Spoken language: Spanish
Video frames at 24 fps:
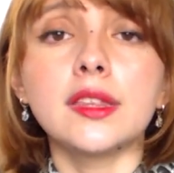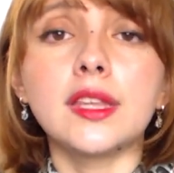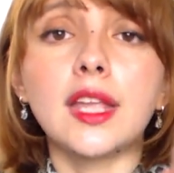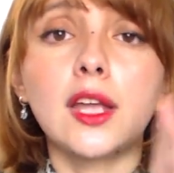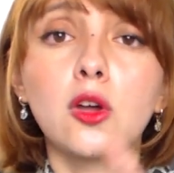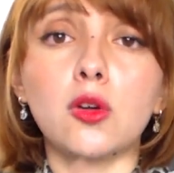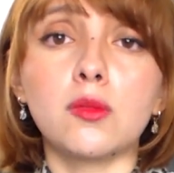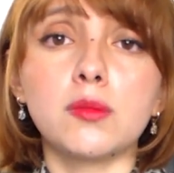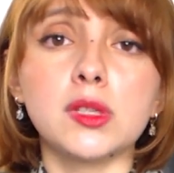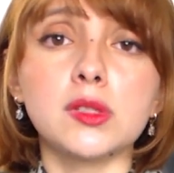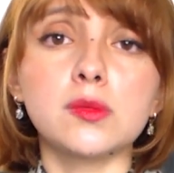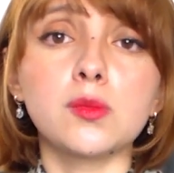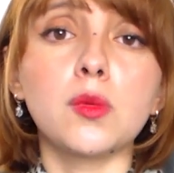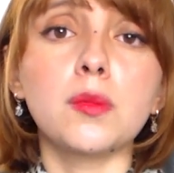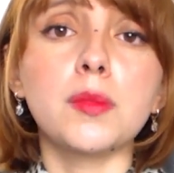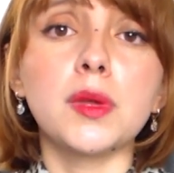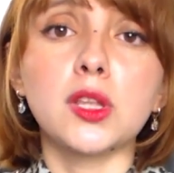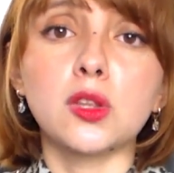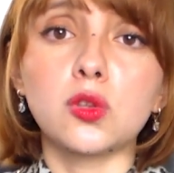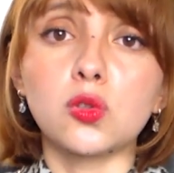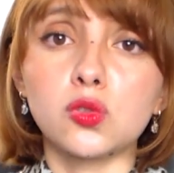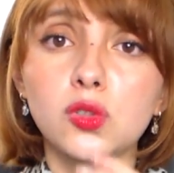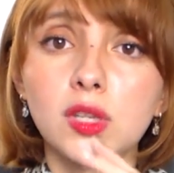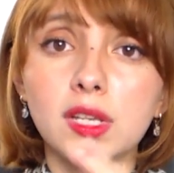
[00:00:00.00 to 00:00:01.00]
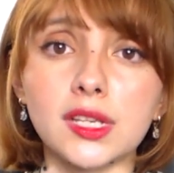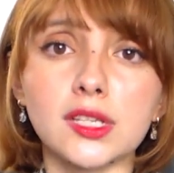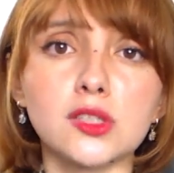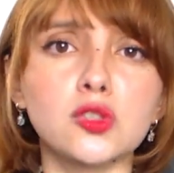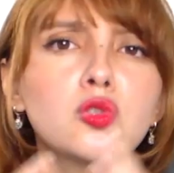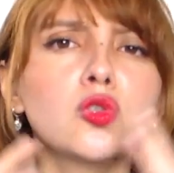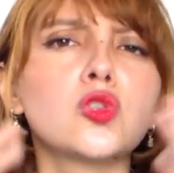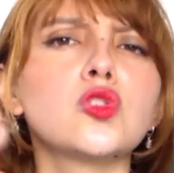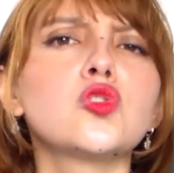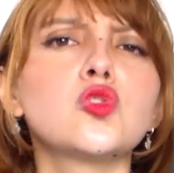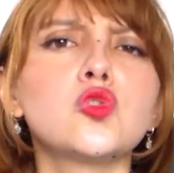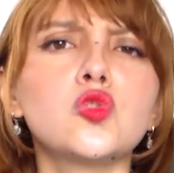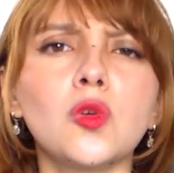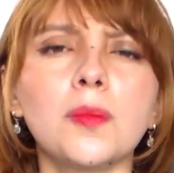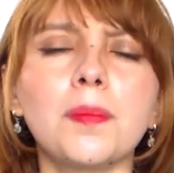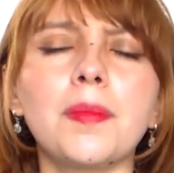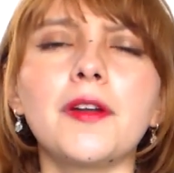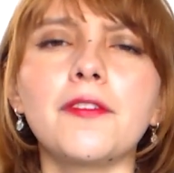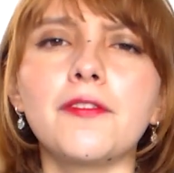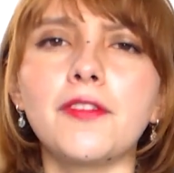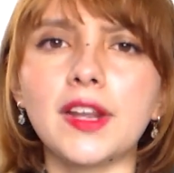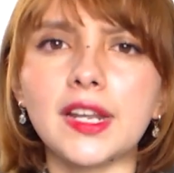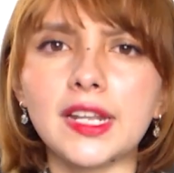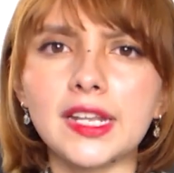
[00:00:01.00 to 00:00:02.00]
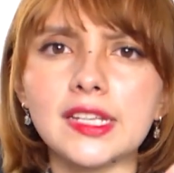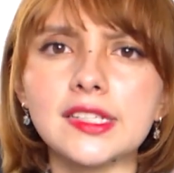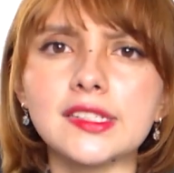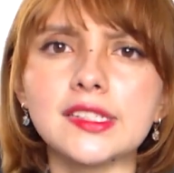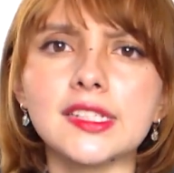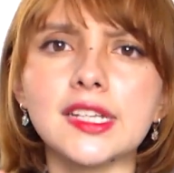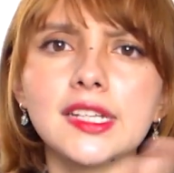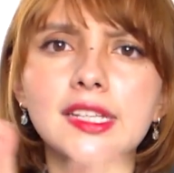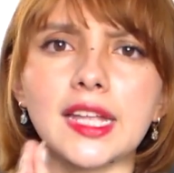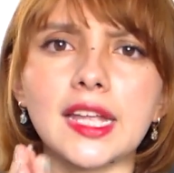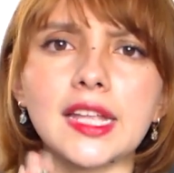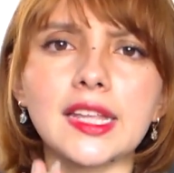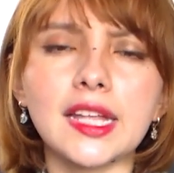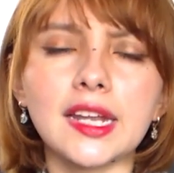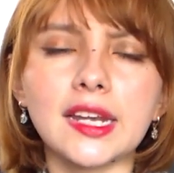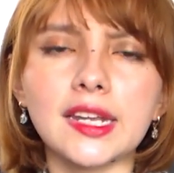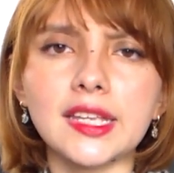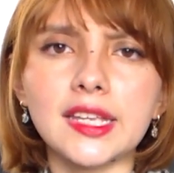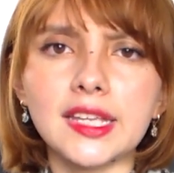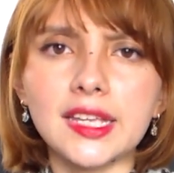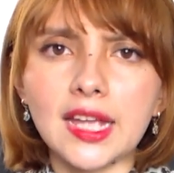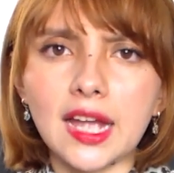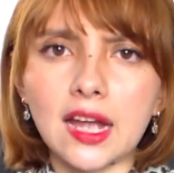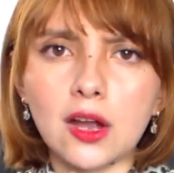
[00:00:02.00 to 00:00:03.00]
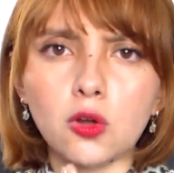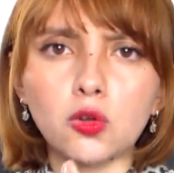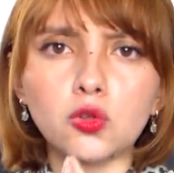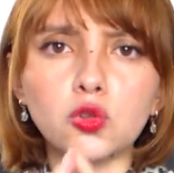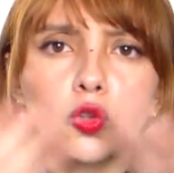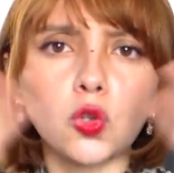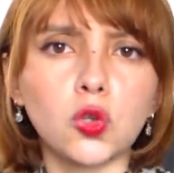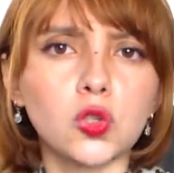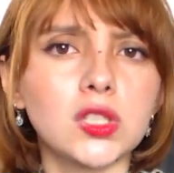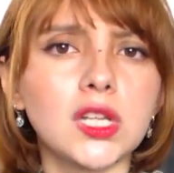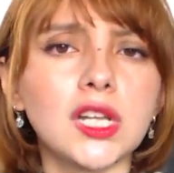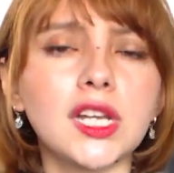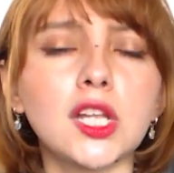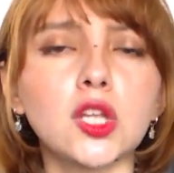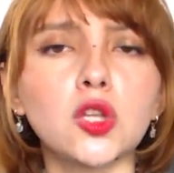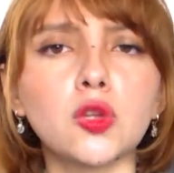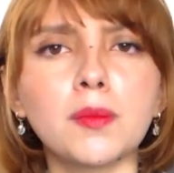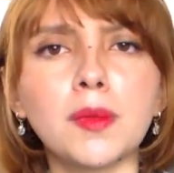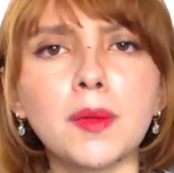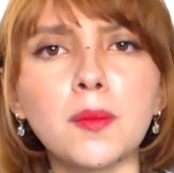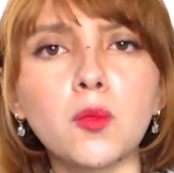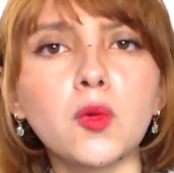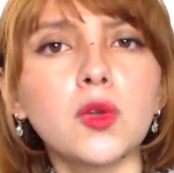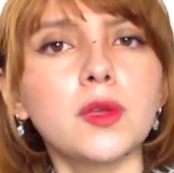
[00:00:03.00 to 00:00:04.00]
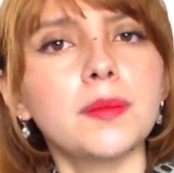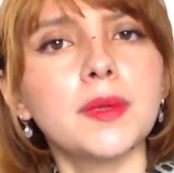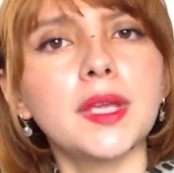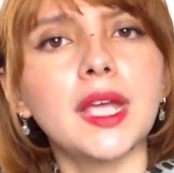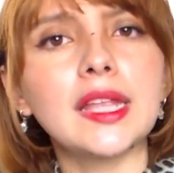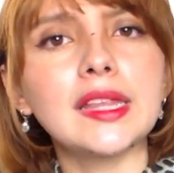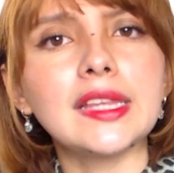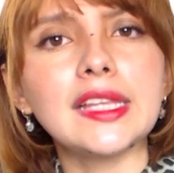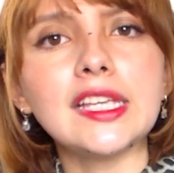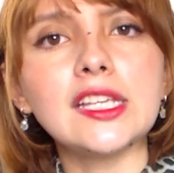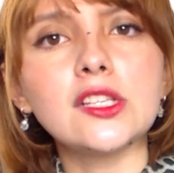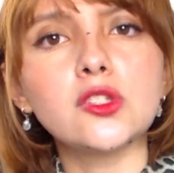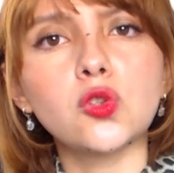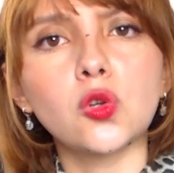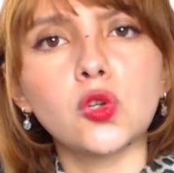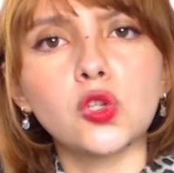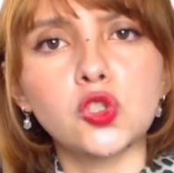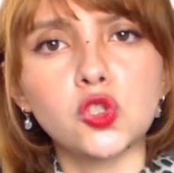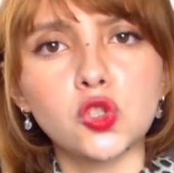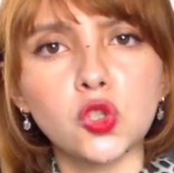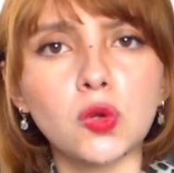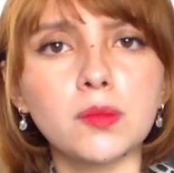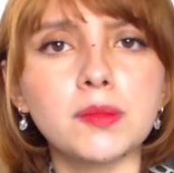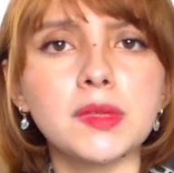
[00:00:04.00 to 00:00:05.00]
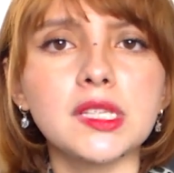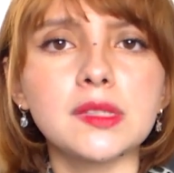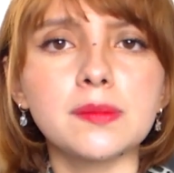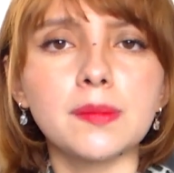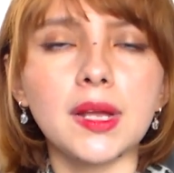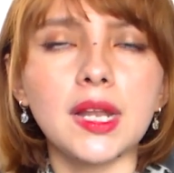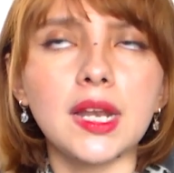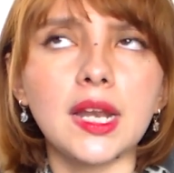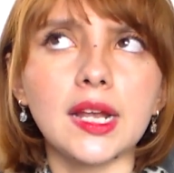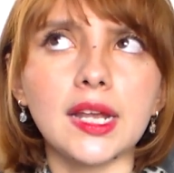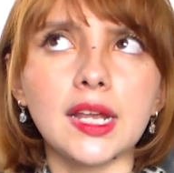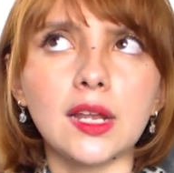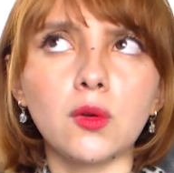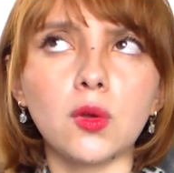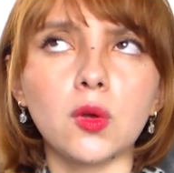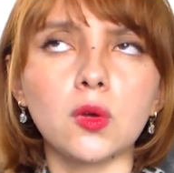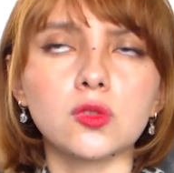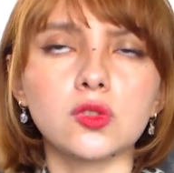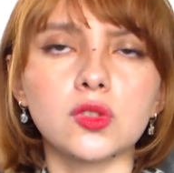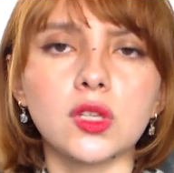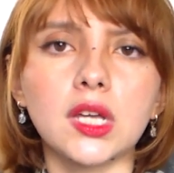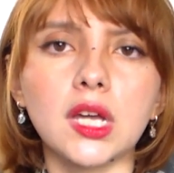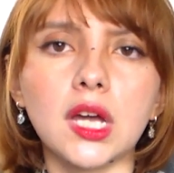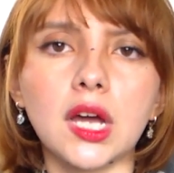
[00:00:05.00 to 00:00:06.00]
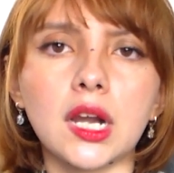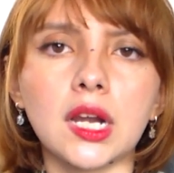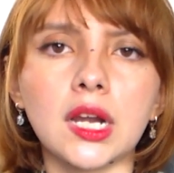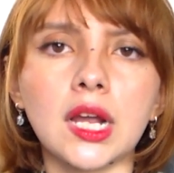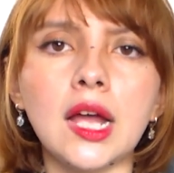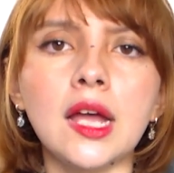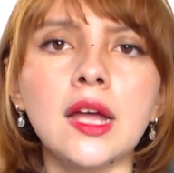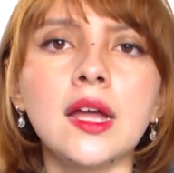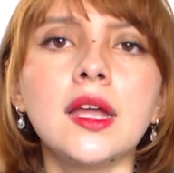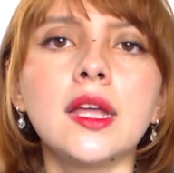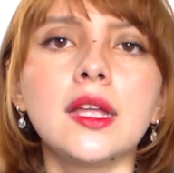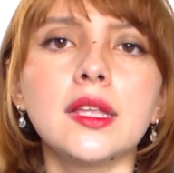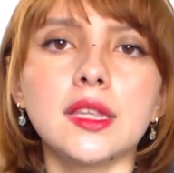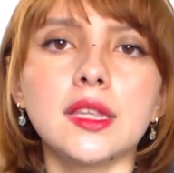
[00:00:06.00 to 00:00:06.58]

tengo mis momentos en que estoy súper feliz, llena de energía, con todo saliéndome muy bien y soy yo misma la que luego se encarga